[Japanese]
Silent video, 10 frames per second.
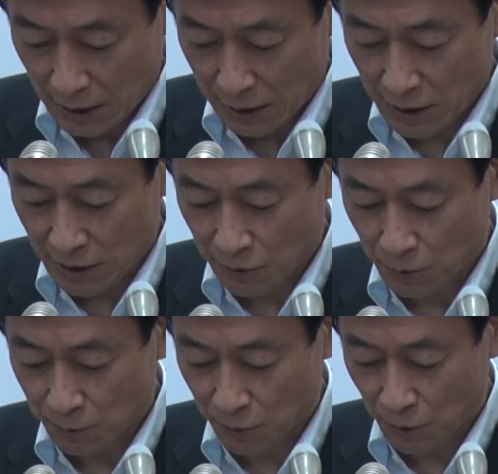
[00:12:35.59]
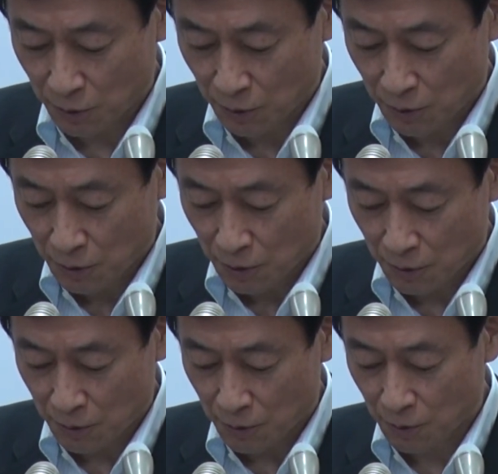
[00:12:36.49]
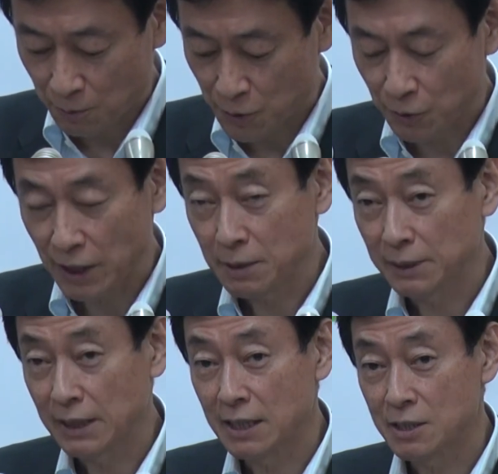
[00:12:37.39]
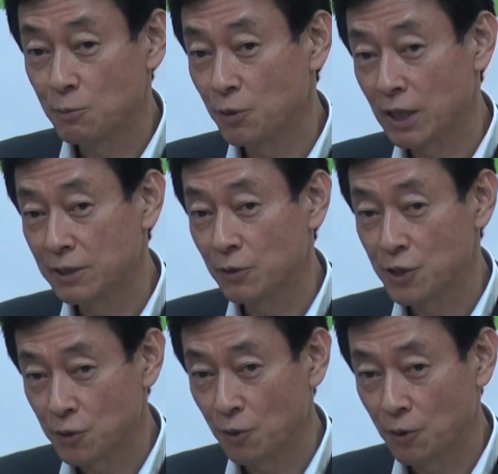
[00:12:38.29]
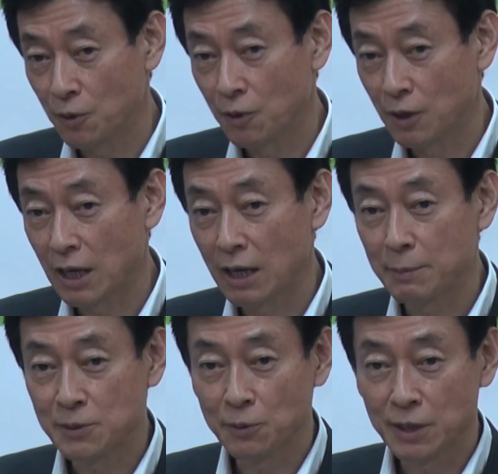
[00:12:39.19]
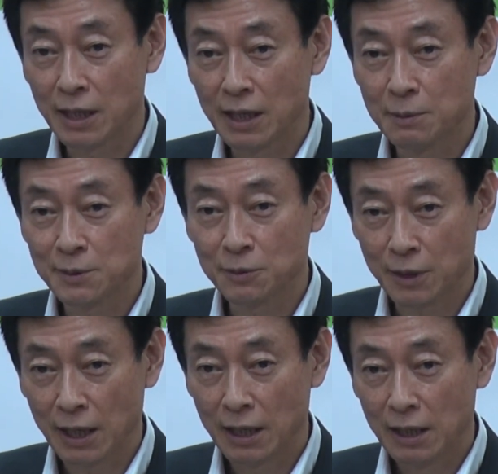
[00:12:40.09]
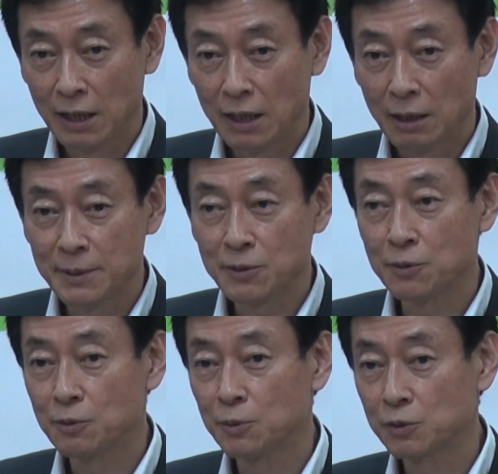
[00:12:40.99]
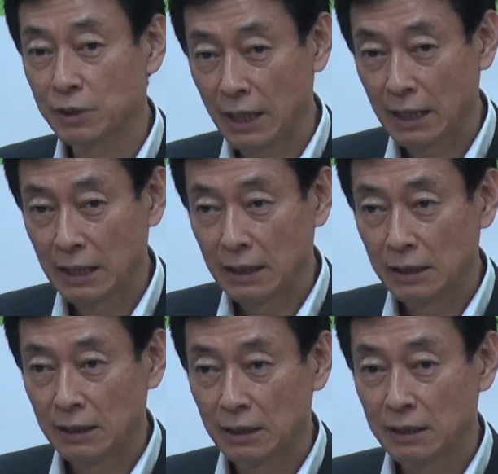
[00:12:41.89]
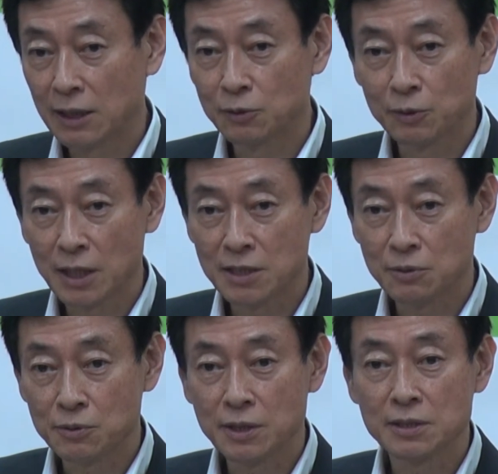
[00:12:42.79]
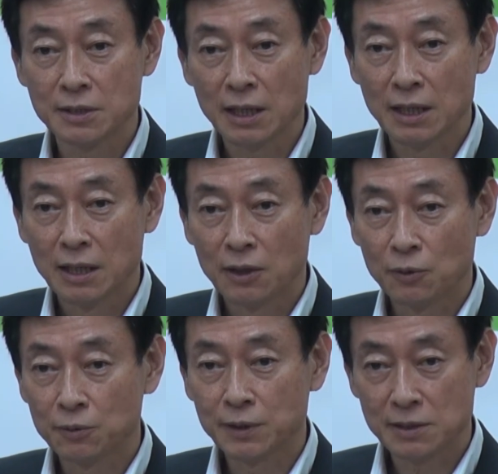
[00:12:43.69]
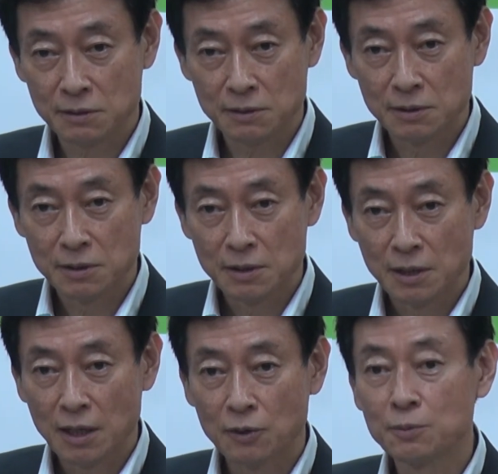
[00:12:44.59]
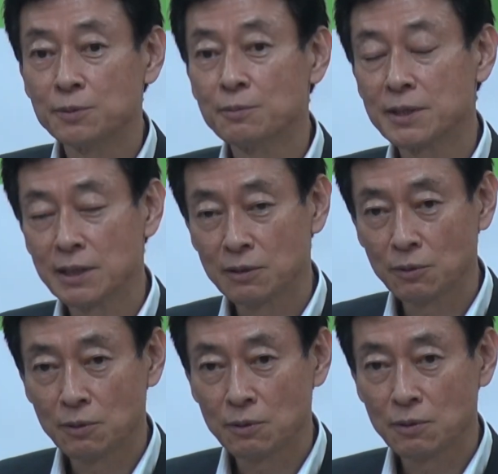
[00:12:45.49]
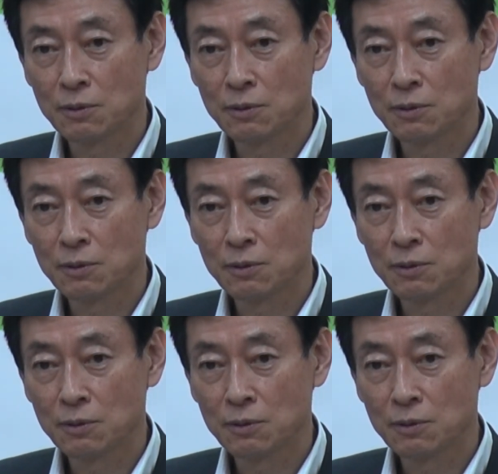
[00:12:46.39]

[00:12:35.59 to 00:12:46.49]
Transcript: 対策本部の本部長であり、また諮問会議の議長は安倍総理でありますので、安倍総理の下で、担当大臣としてですね、この2つ、国民の皆さんの